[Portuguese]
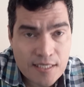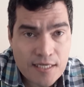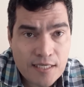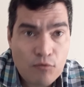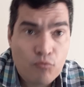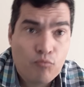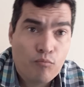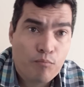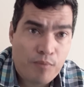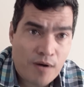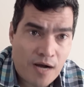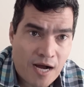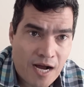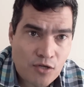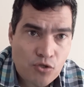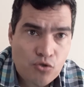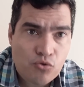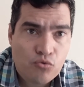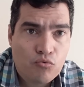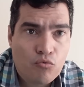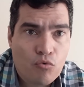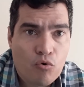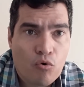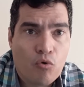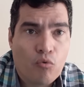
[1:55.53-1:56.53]
um pasto
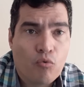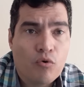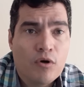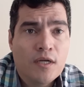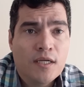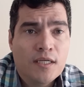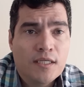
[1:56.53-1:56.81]
com